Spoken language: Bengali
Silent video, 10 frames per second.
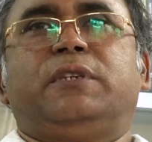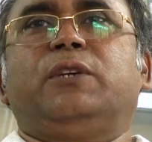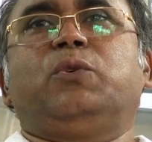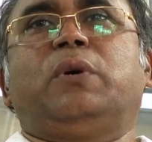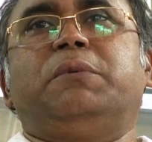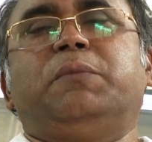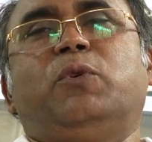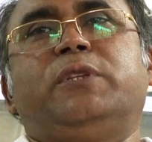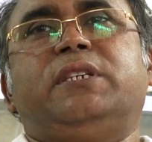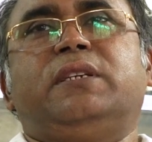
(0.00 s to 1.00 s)
যেহেতু আমি
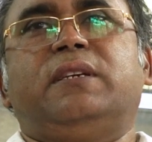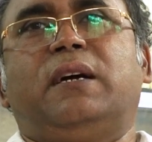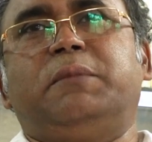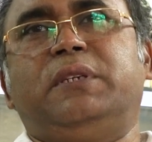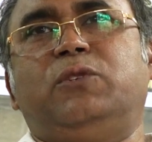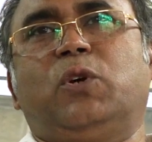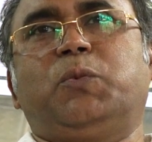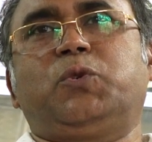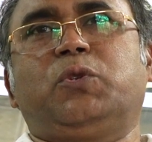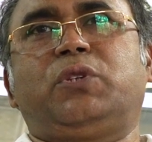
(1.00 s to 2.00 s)
বলছি যে আমি
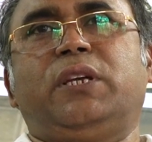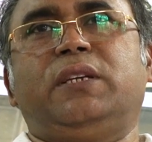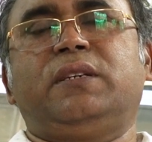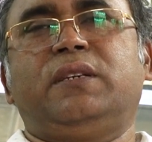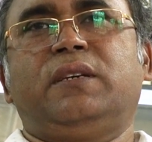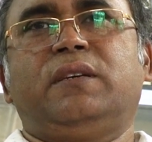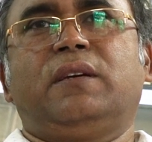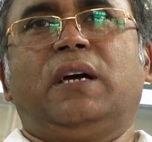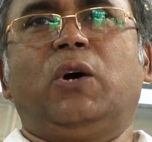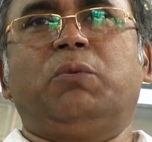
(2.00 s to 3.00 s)
জন্মসূত্রেই
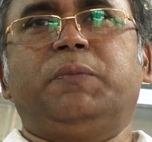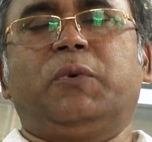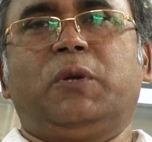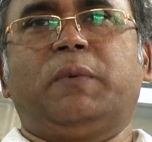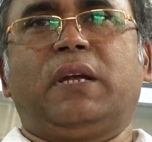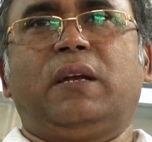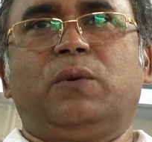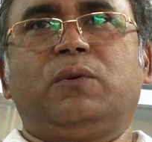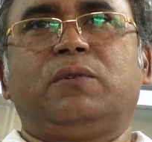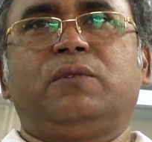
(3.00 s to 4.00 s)
আওয়ামী পরিবারের
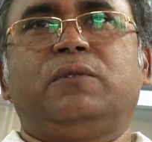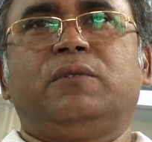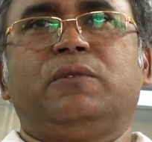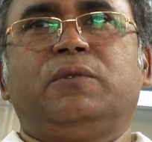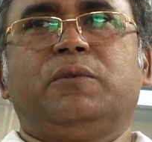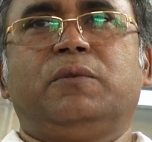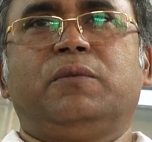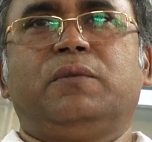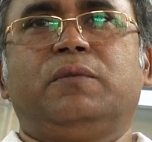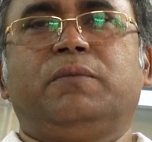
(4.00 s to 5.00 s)
লোক
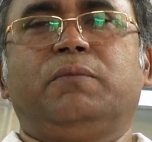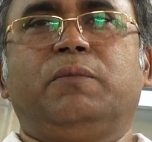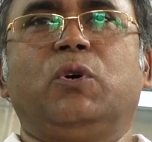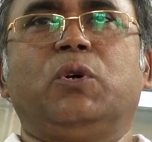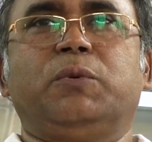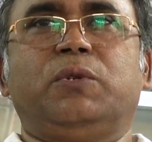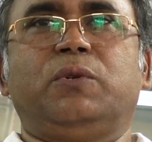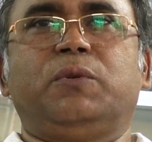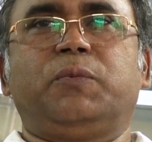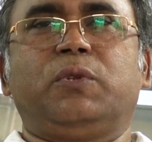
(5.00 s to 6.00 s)

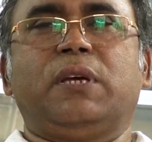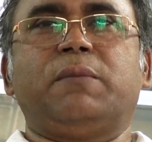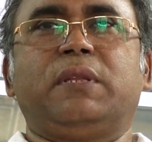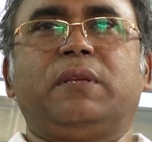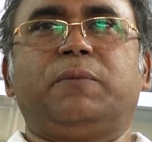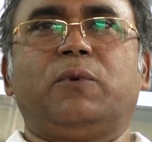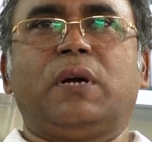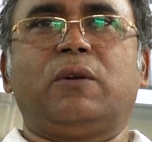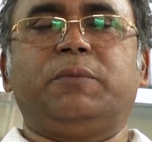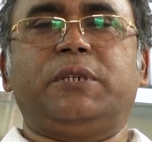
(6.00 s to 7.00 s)
বঙ্গবন্ধুর প্রতি আমাদের
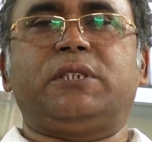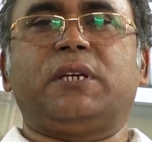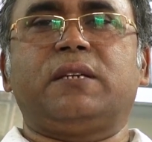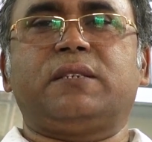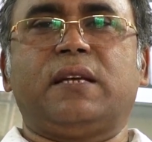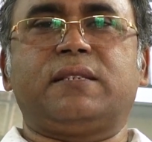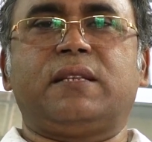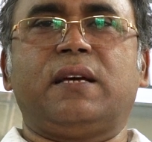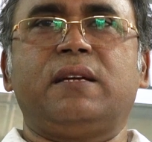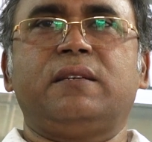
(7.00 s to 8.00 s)
প্রগাঢ় বিশ্বাস
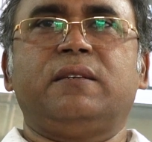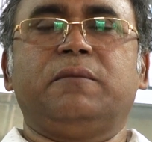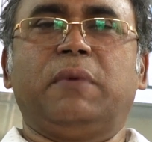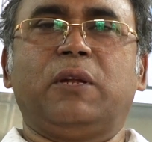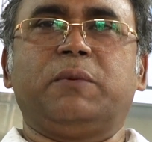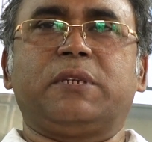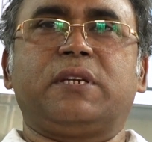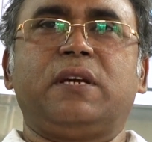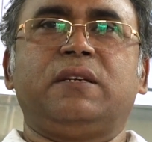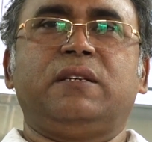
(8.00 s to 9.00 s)
আস্থা
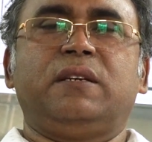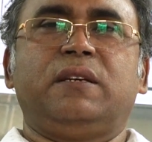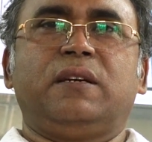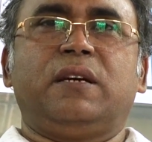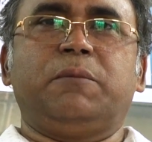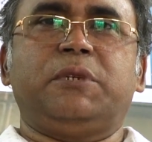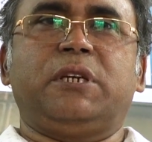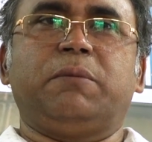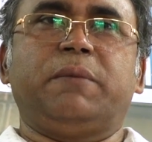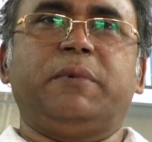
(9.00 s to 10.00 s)
ভালোবাসা আমি
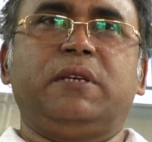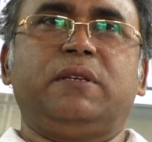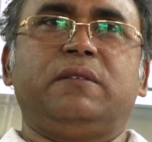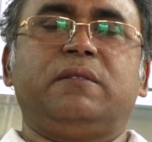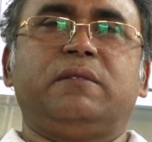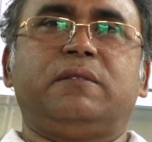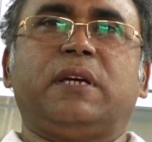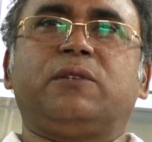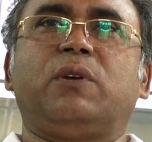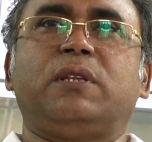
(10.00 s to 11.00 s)
সেভাবেই
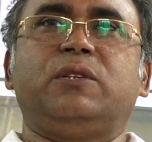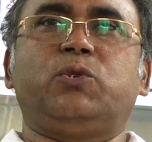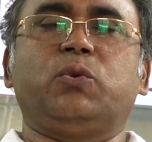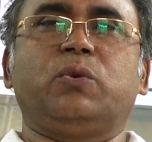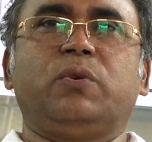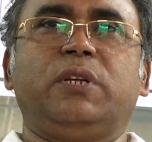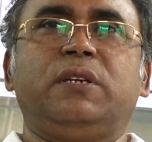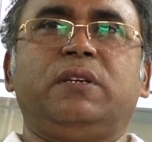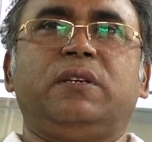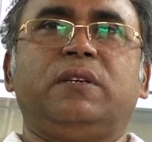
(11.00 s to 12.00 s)
ছাত্র রাজনীতি শুরু করি
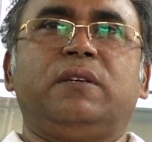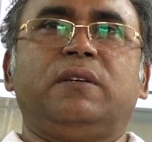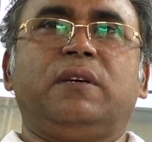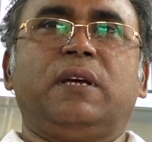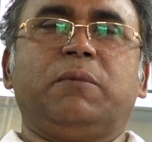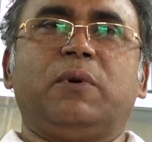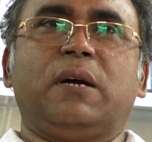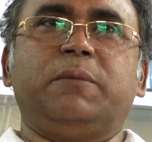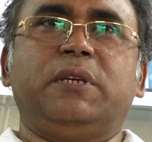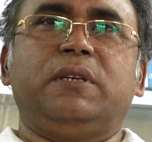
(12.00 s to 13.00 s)
এবং
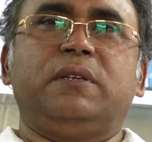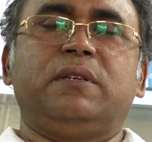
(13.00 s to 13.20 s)
আমি